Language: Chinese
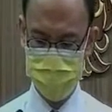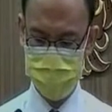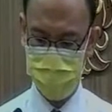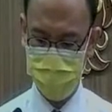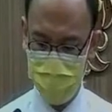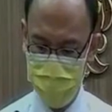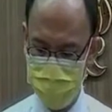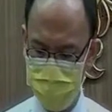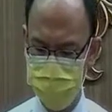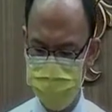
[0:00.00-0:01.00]
早该
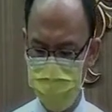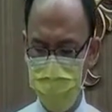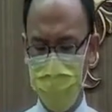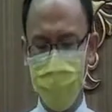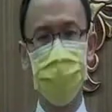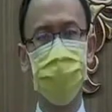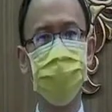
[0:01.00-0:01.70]
有点作为了。